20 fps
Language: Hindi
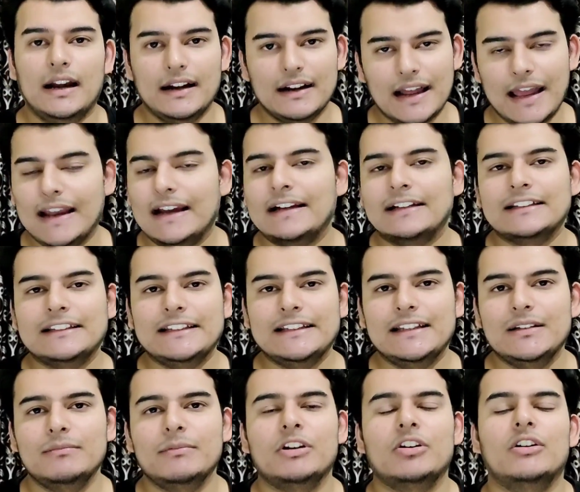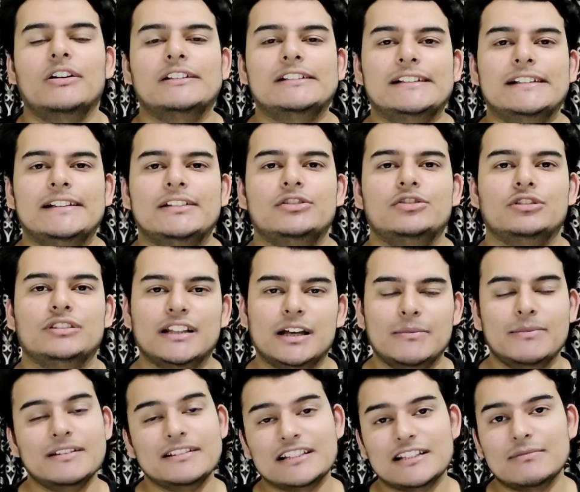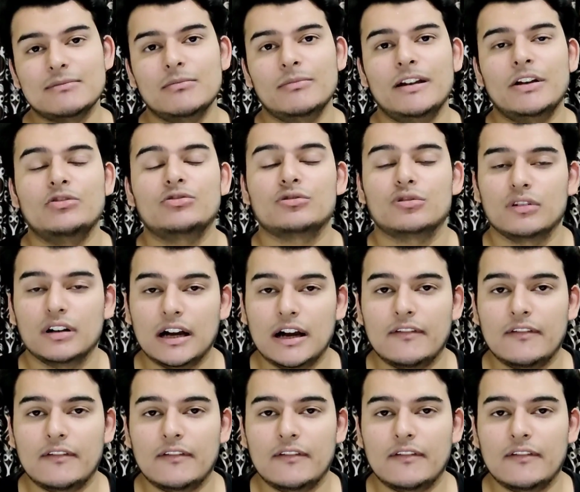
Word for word: ड्राई करती है बिकॉज ये जितना भी सीबम है उसको